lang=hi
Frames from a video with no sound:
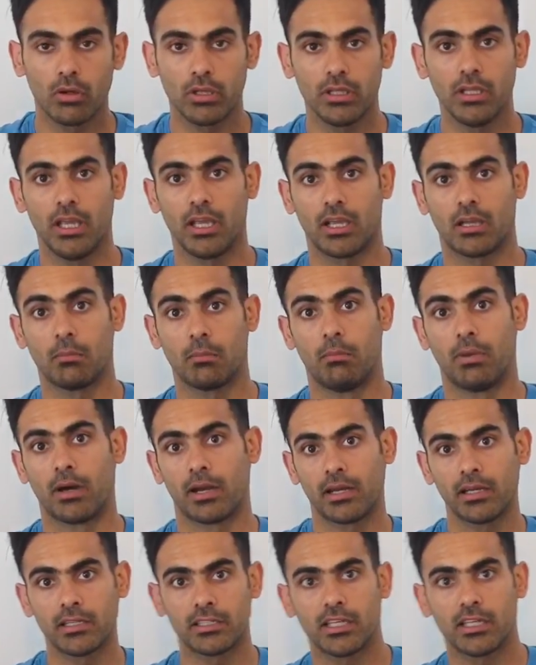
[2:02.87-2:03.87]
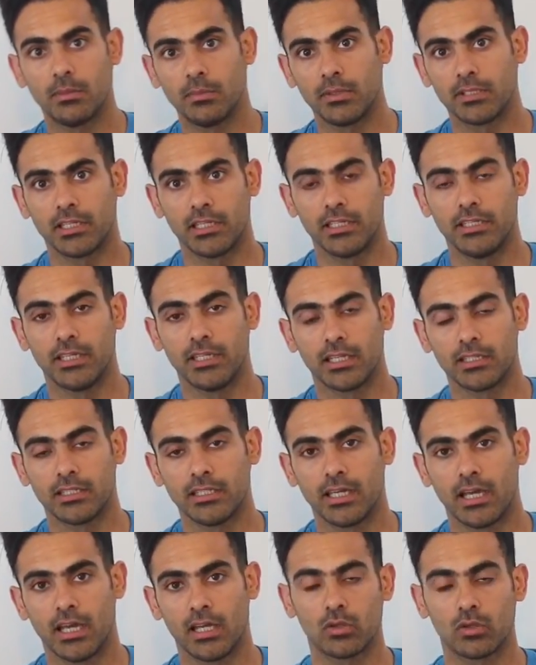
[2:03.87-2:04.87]
बॉडी एक बर्निश स्टेज में चली
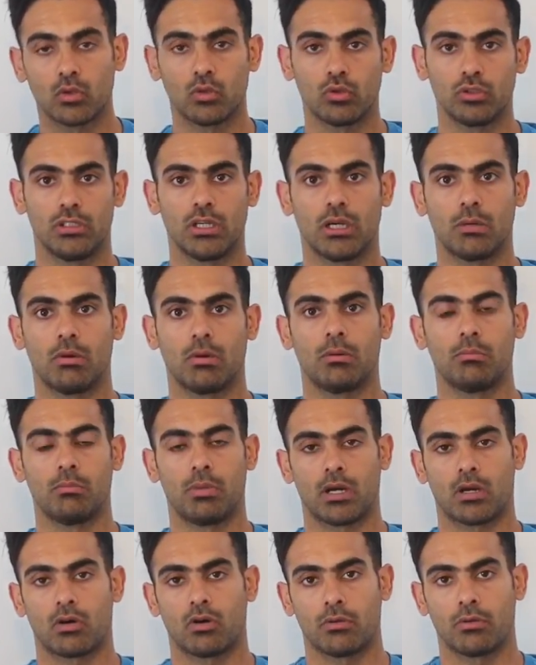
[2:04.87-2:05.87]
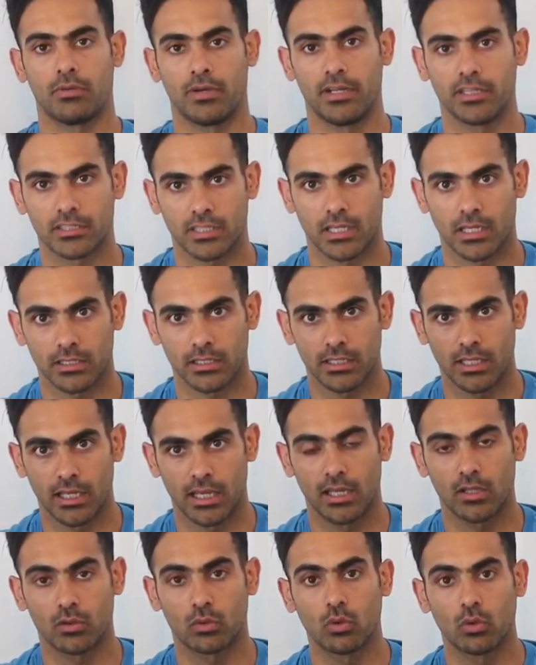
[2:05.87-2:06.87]
जाती है तो जब हम वर्कआउट फिनिश करते
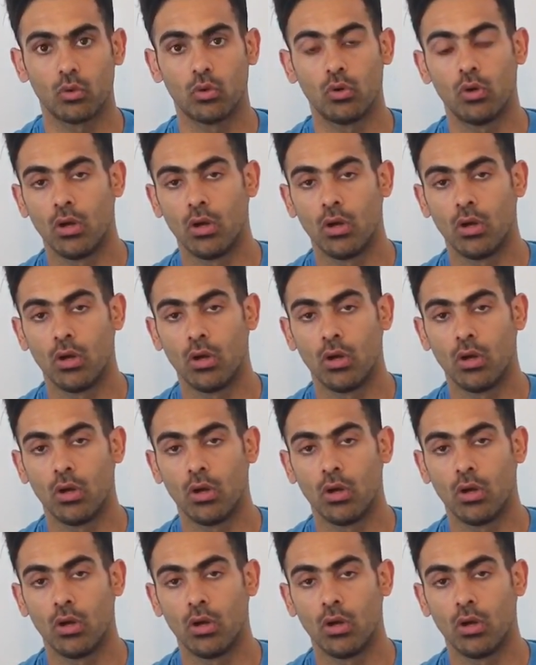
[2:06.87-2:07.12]
हैं तो